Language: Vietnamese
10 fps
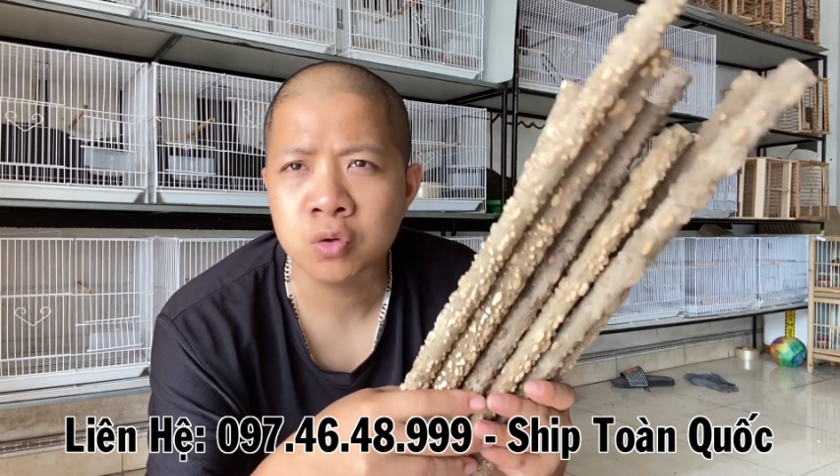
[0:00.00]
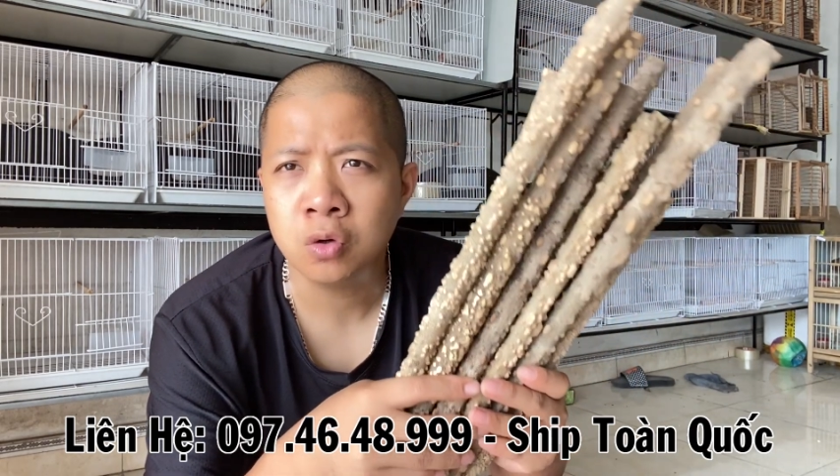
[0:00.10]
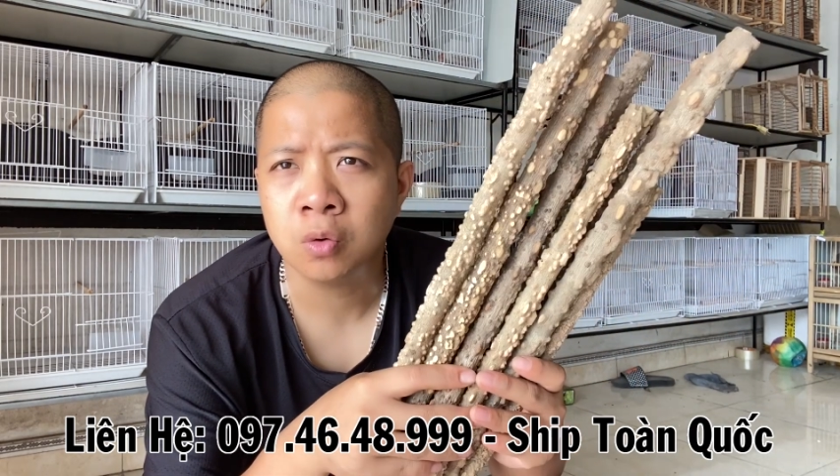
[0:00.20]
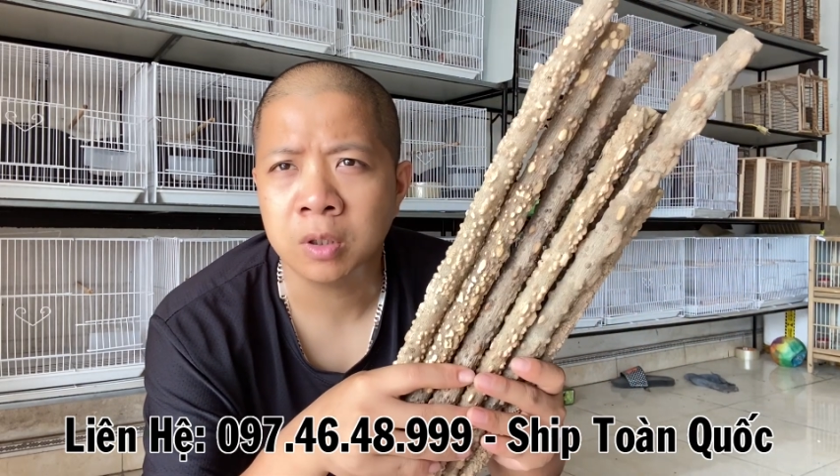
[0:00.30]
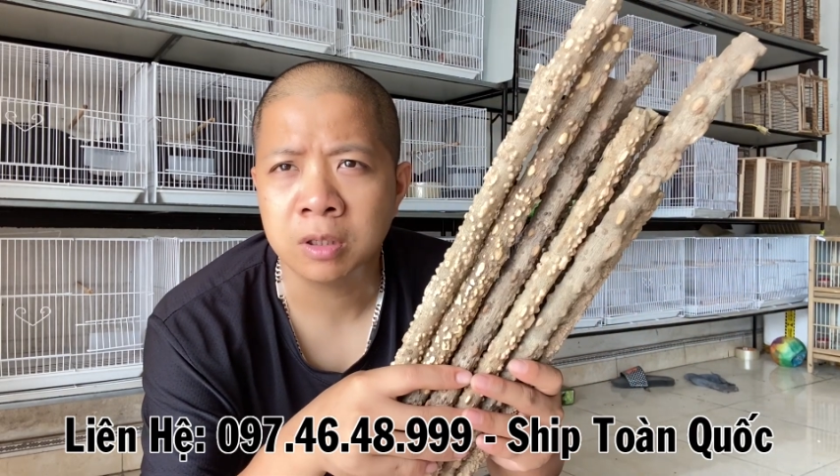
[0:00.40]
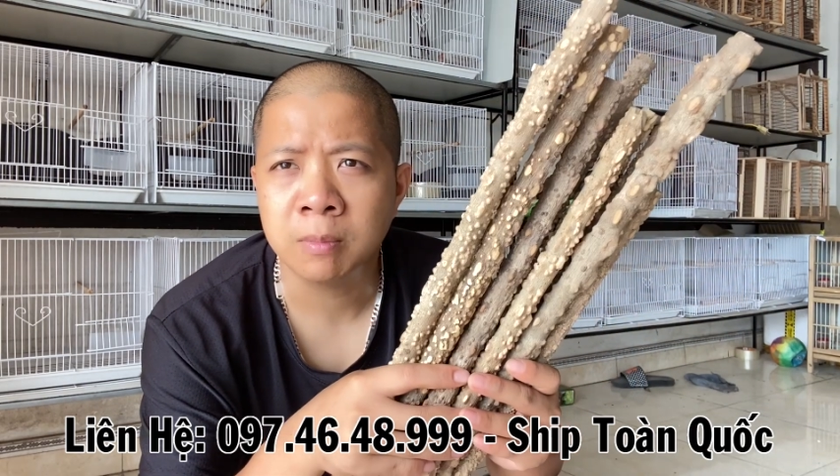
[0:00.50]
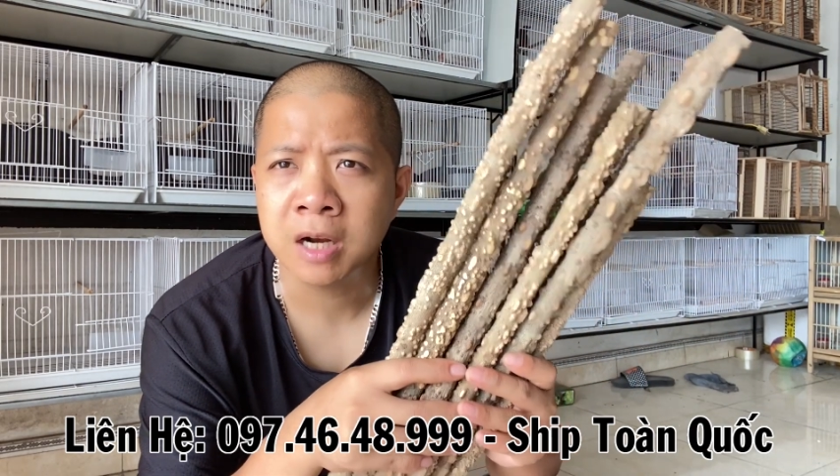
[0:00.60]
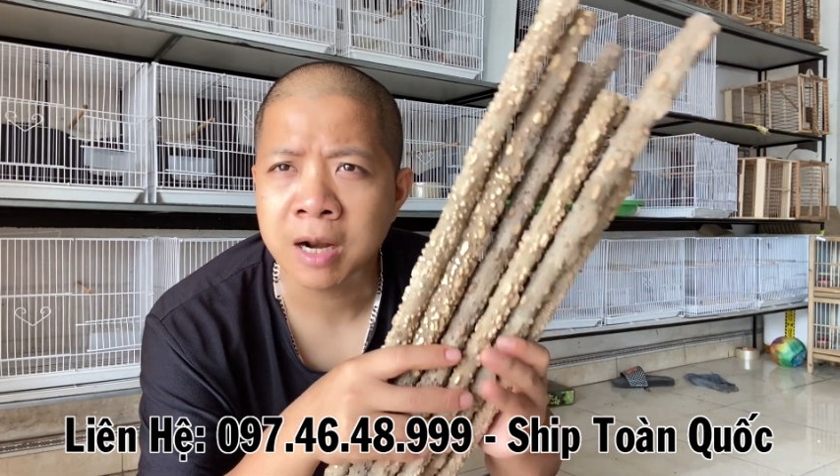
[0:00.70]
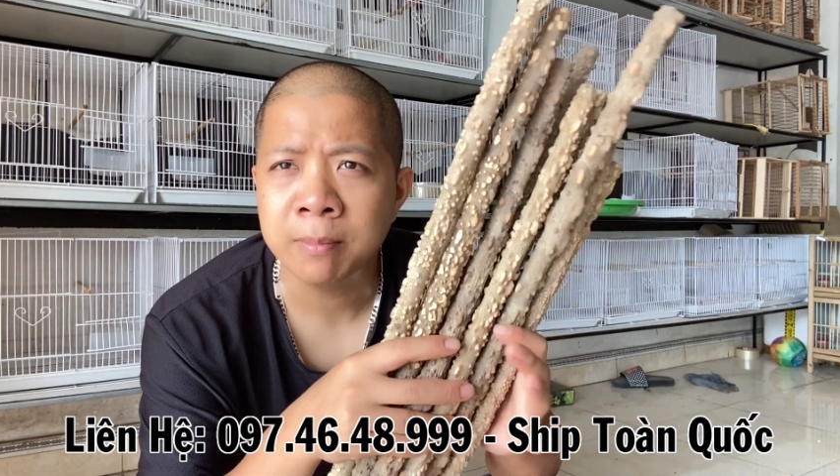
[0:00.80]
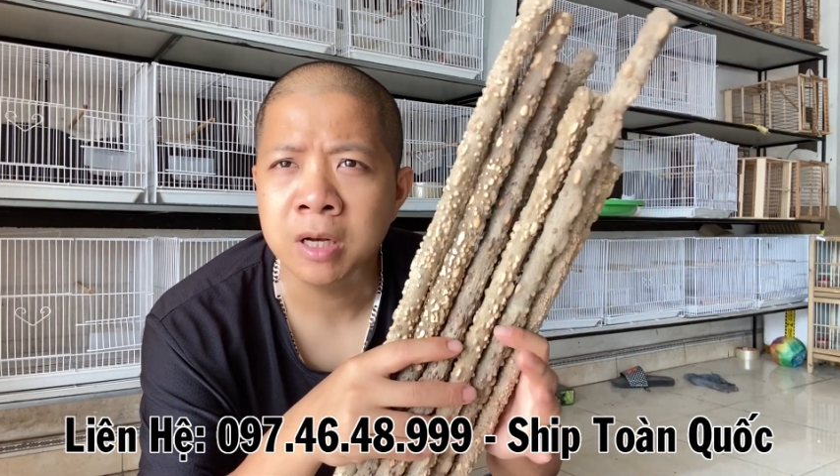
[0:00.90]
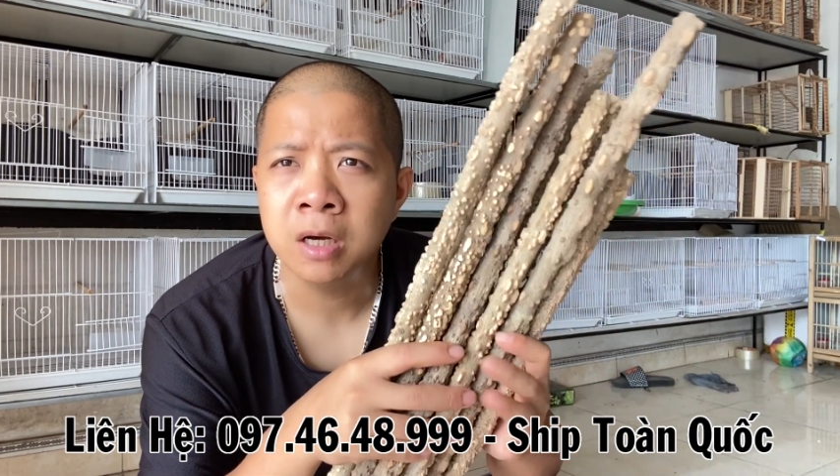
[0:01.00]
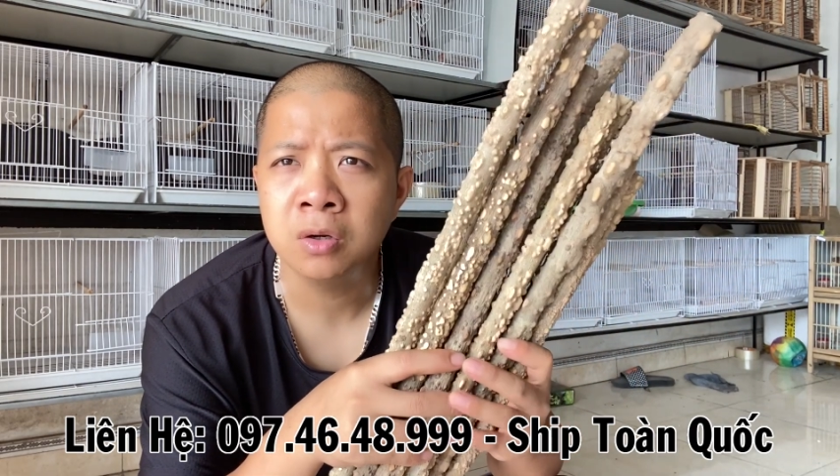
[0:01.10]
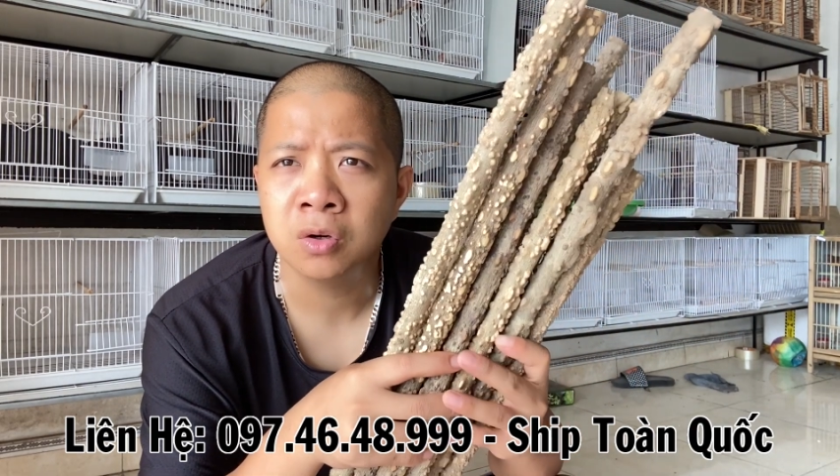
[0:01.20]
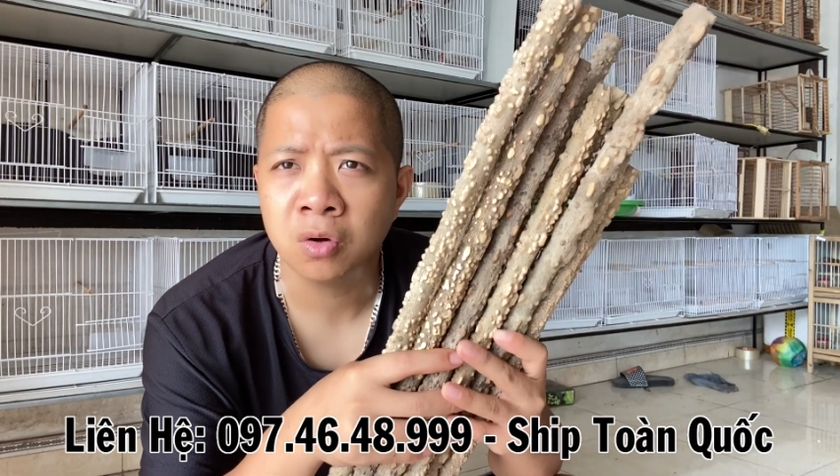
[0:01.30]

chốt được khoảng tầm gần năm mươi đơn rồi,